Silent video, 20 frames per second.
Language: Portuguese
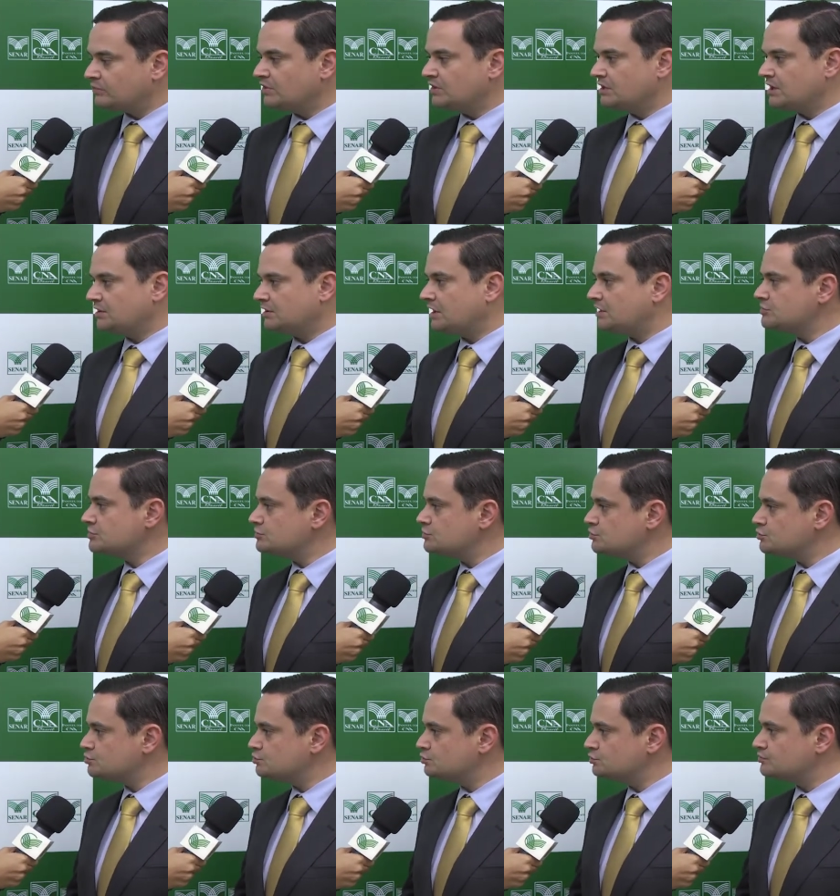que a taxa de
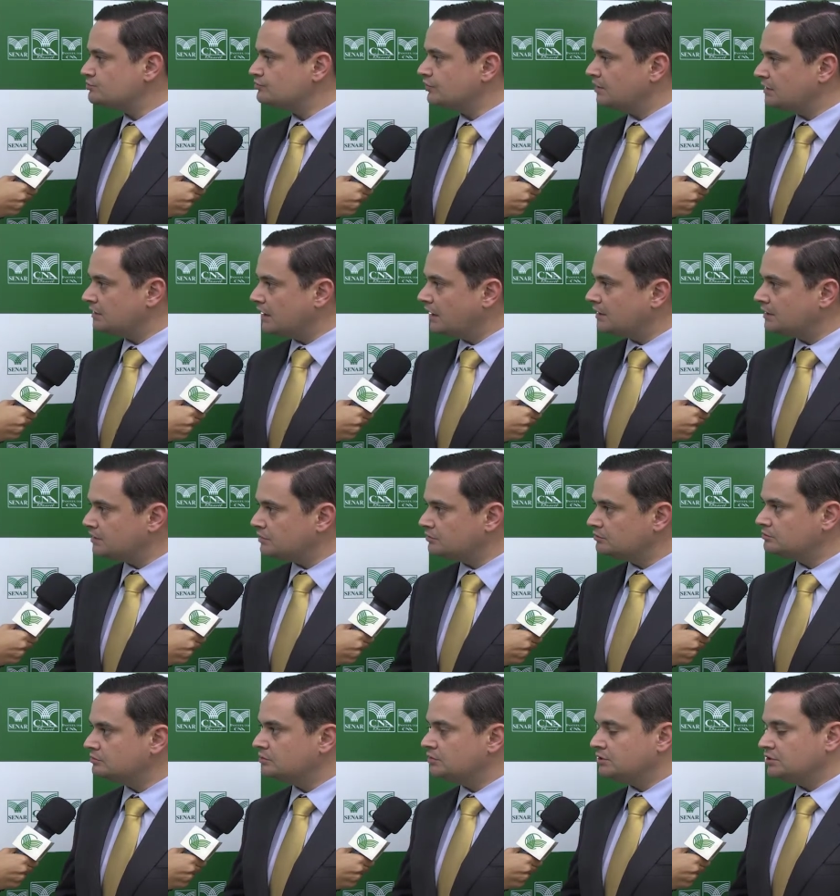juros vem
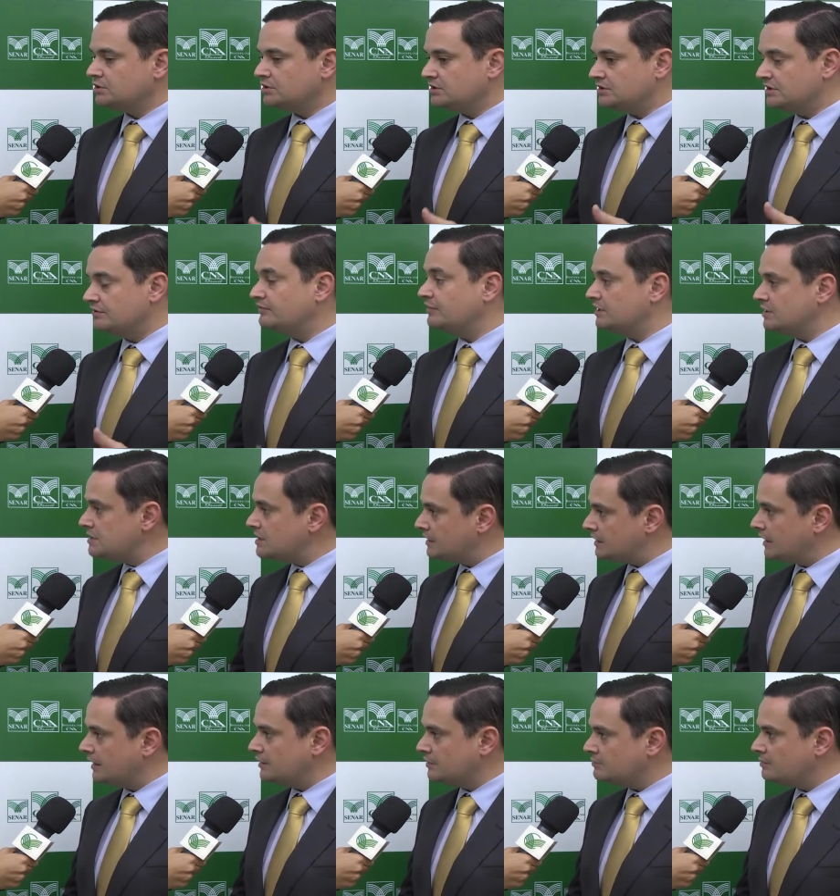caindo e deveria
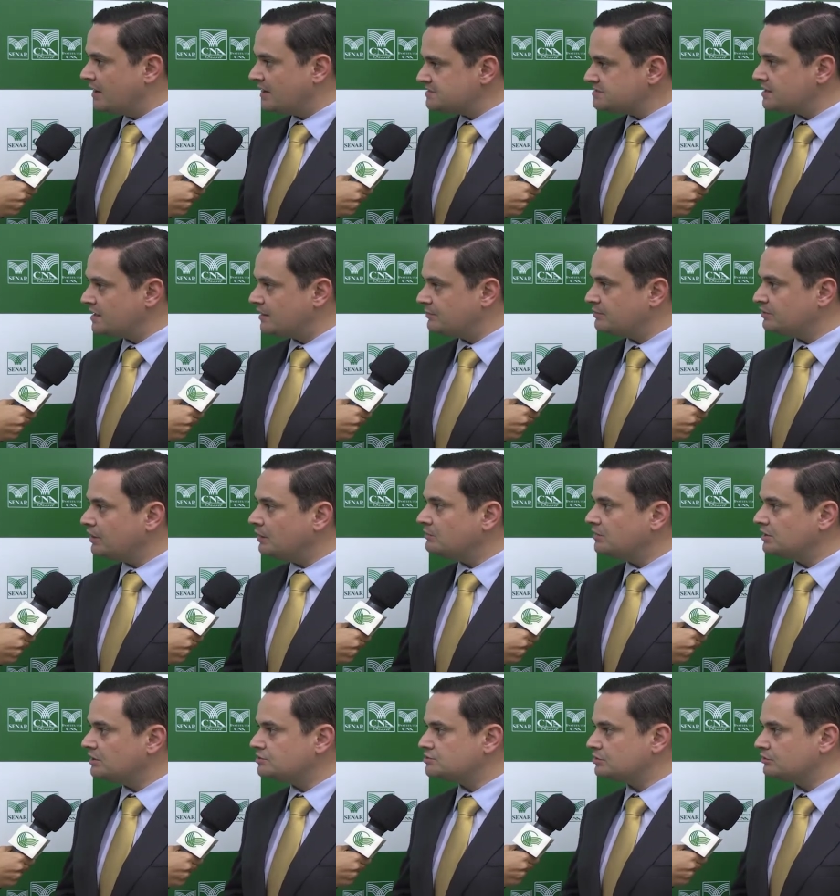cair mais
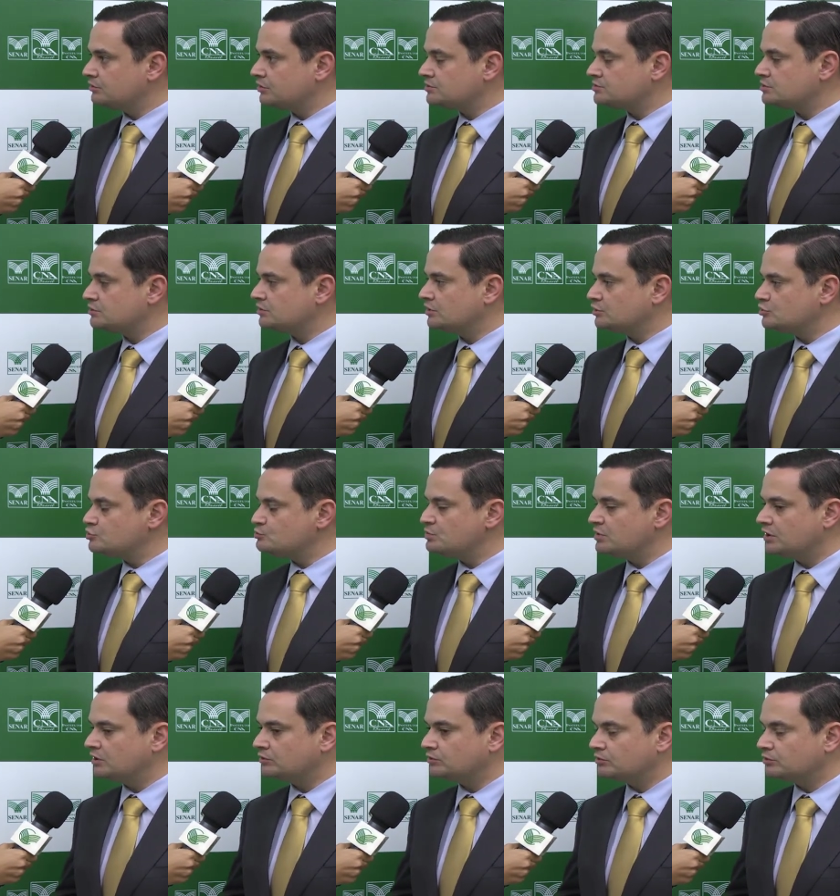rapidamente ao nosso
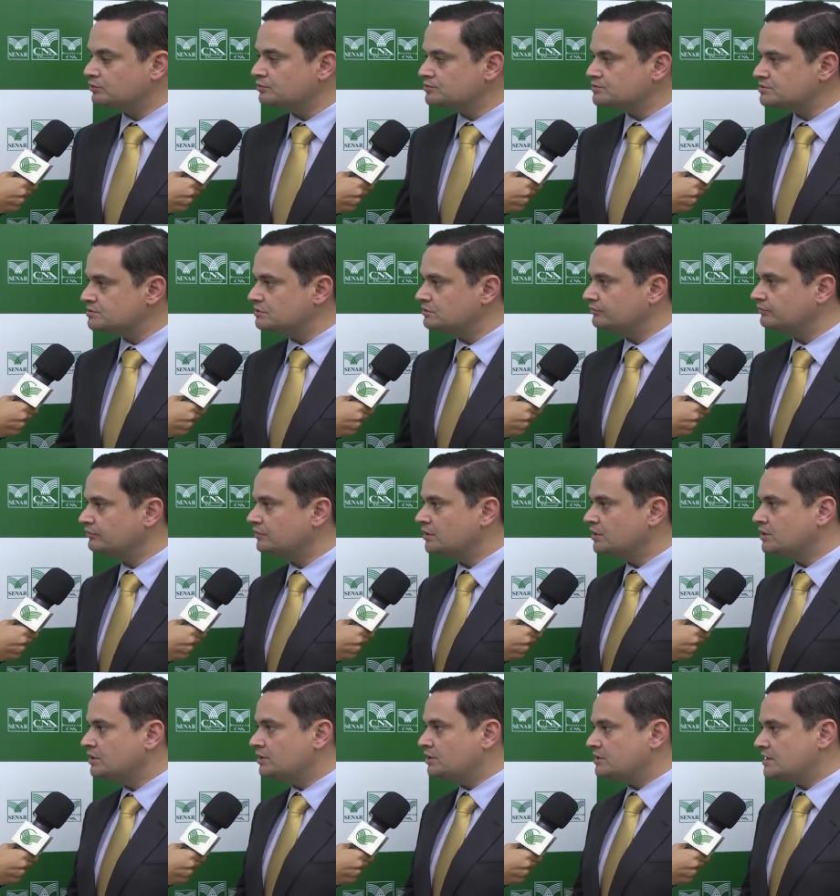entendimento, inclusive,
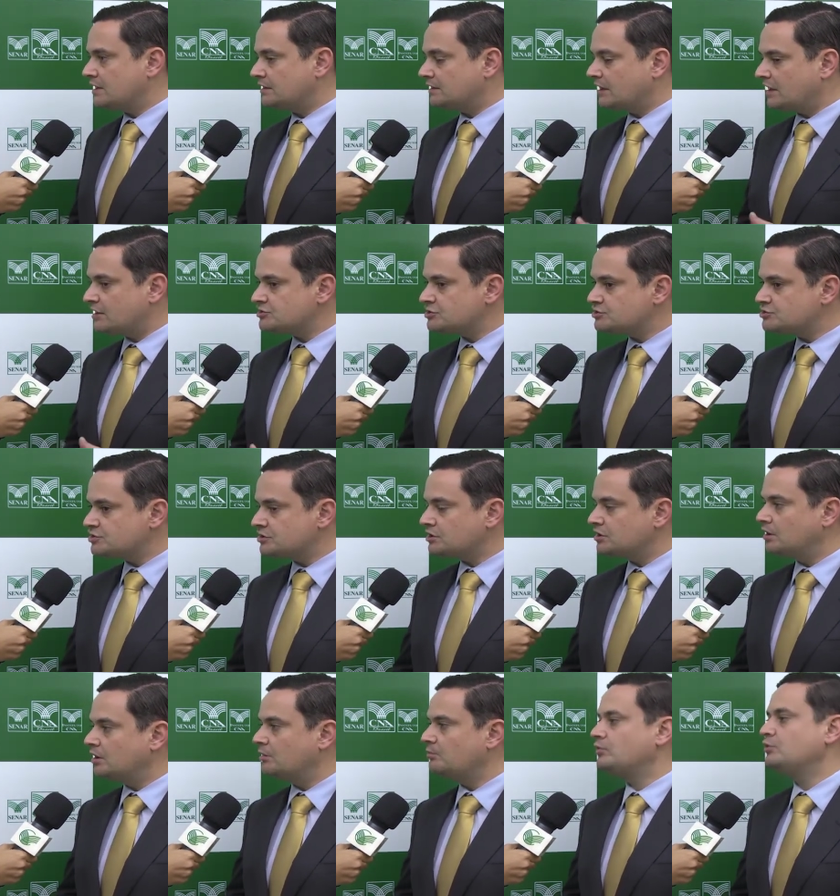e a taxa de
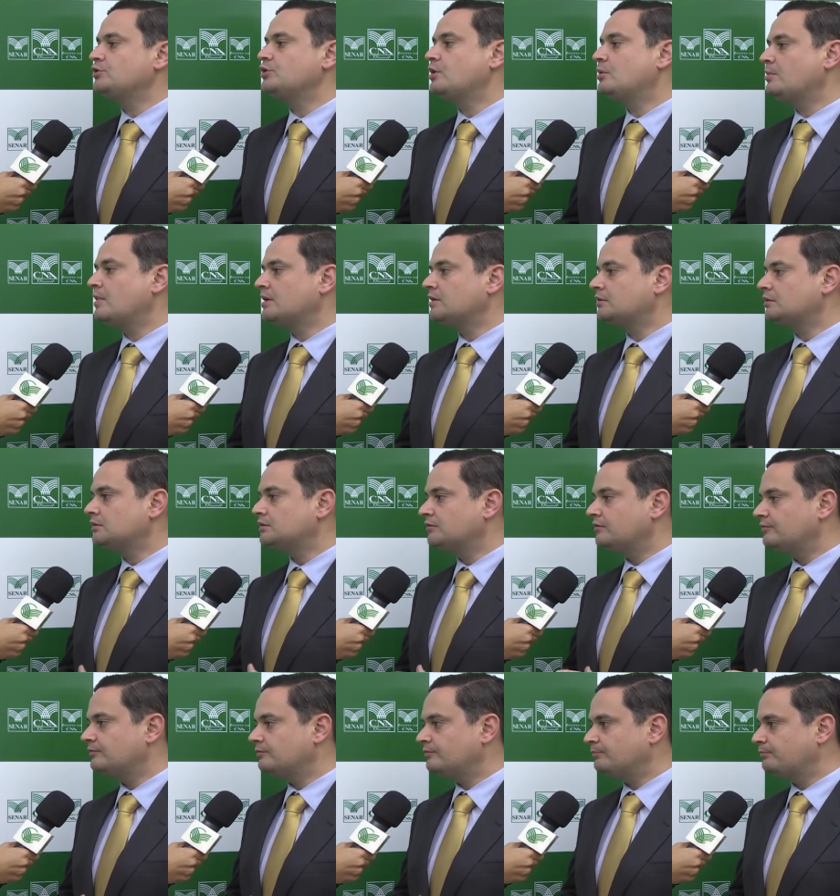câmbio deu uma
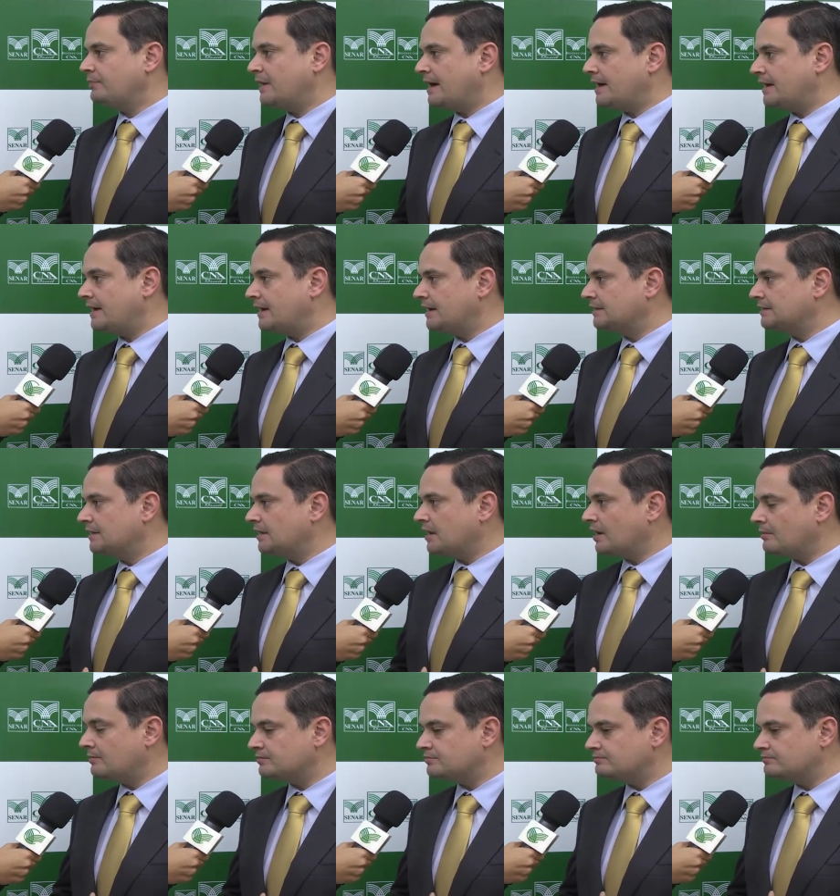parada,
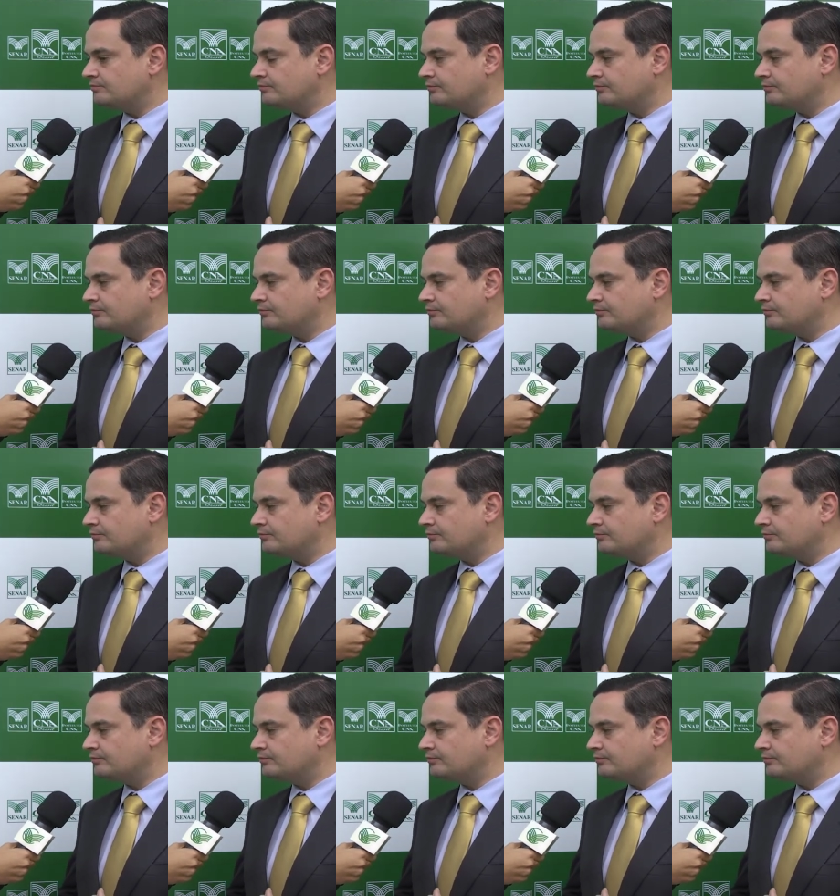ela